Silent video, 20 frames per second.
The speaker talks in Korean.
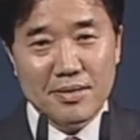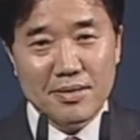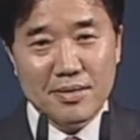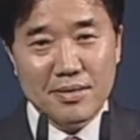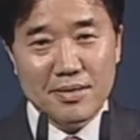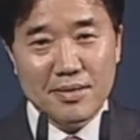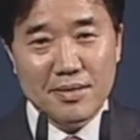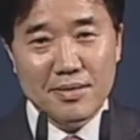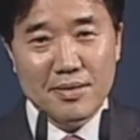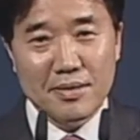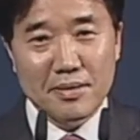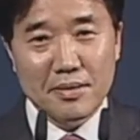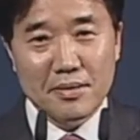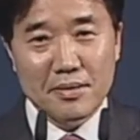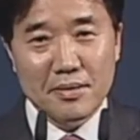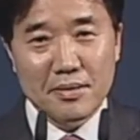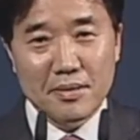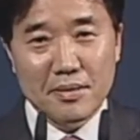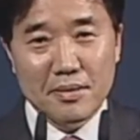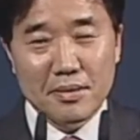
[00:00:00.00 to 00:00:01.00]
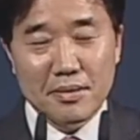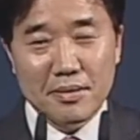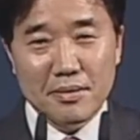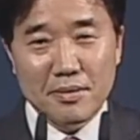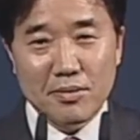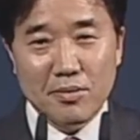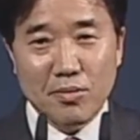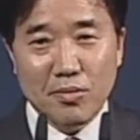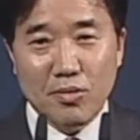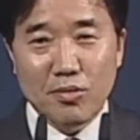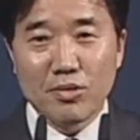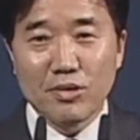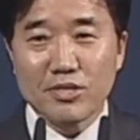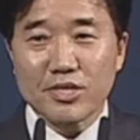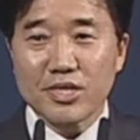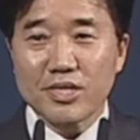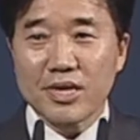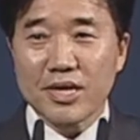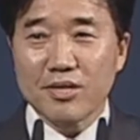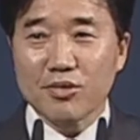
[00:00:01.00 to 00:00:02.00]
아, 오늘
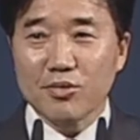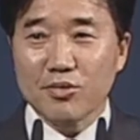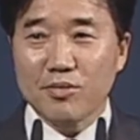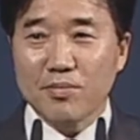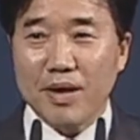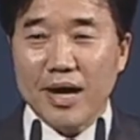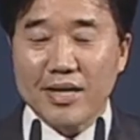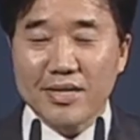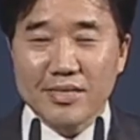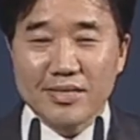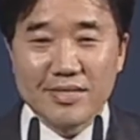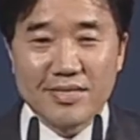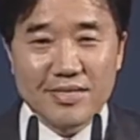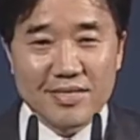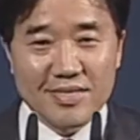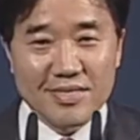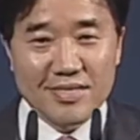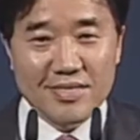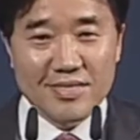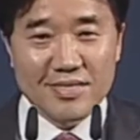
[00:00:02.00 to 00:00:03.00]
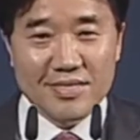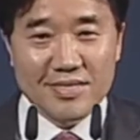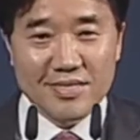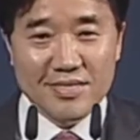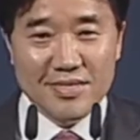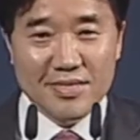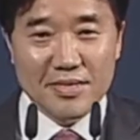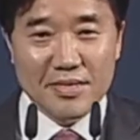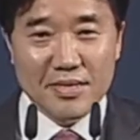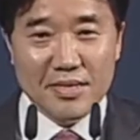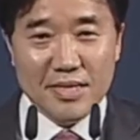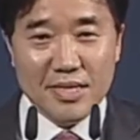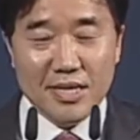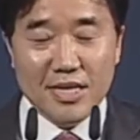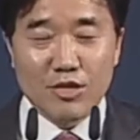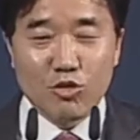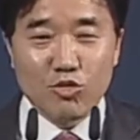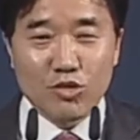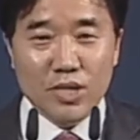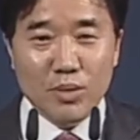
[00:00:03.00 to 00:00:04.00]
저녁에도 많은
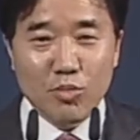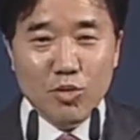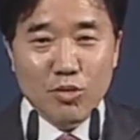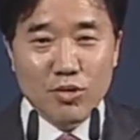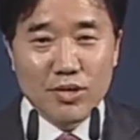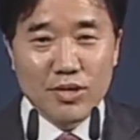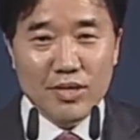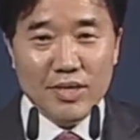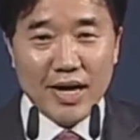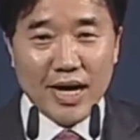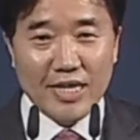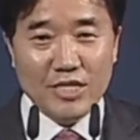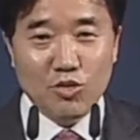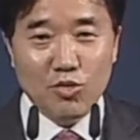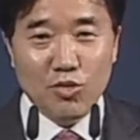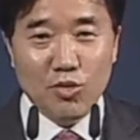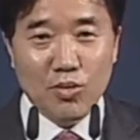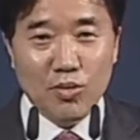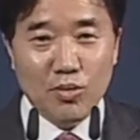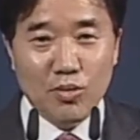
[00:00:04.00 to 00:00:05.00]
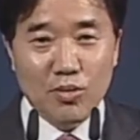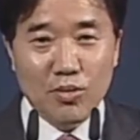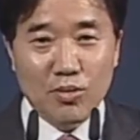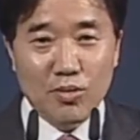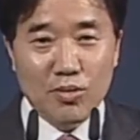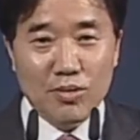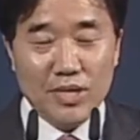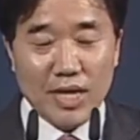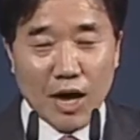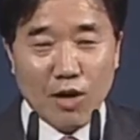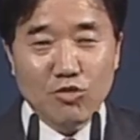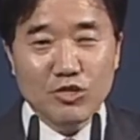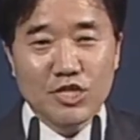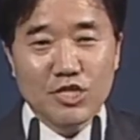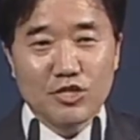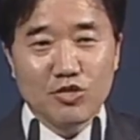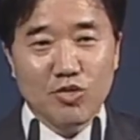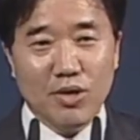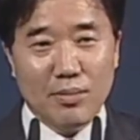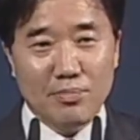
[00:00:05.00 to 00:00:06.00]
기도 제목을 가지고
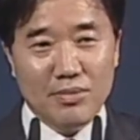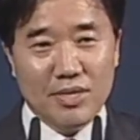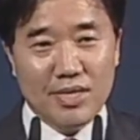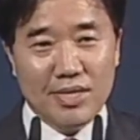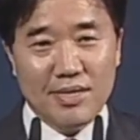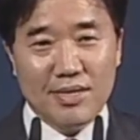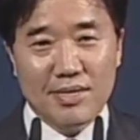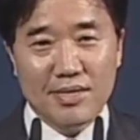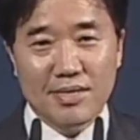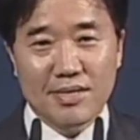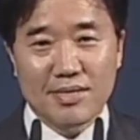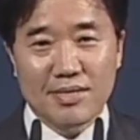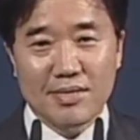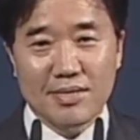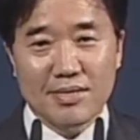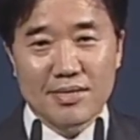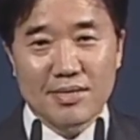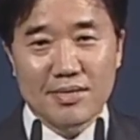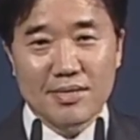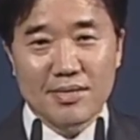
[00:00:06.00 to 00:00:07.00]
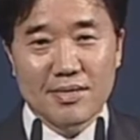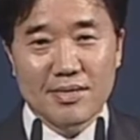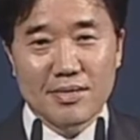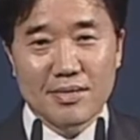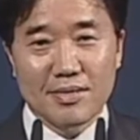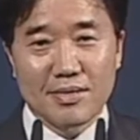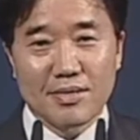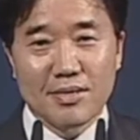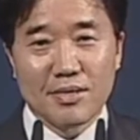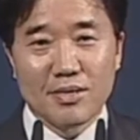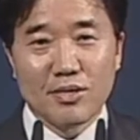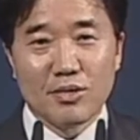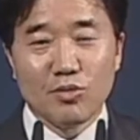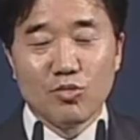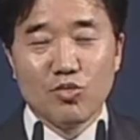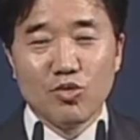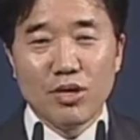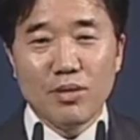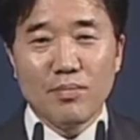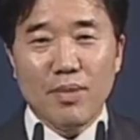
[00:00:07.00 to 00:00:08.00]
나오신 줄 압니다.
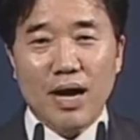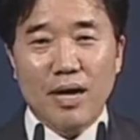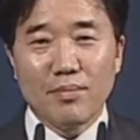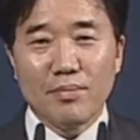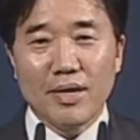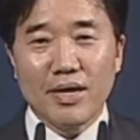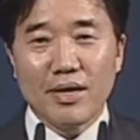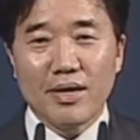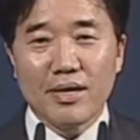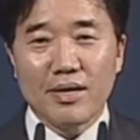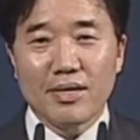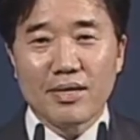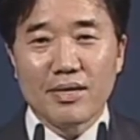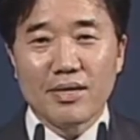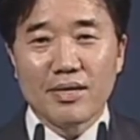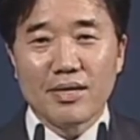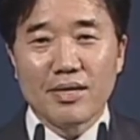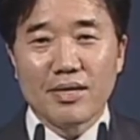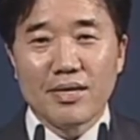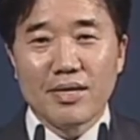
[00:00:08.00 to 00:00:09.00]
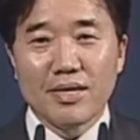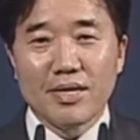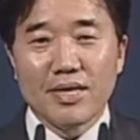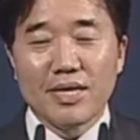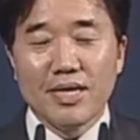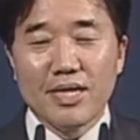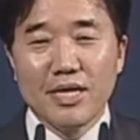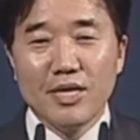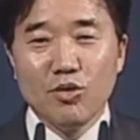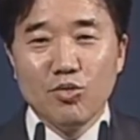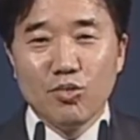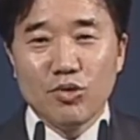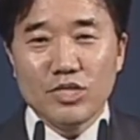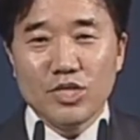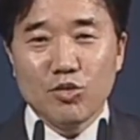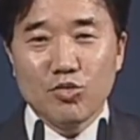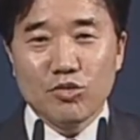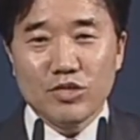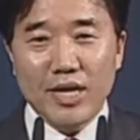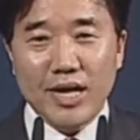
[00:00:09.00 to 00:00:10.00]
우리 마음에
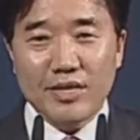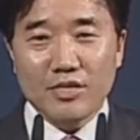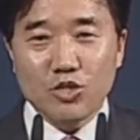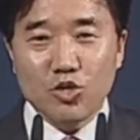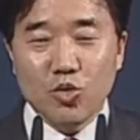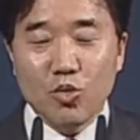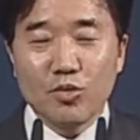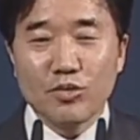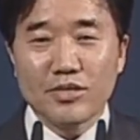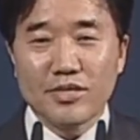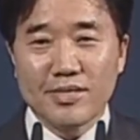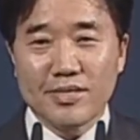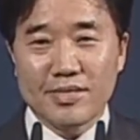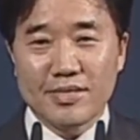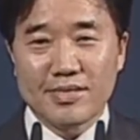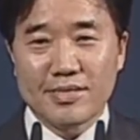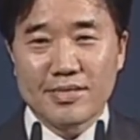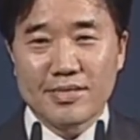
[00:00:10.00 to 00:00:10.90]
이루어지고자 하는 소원들,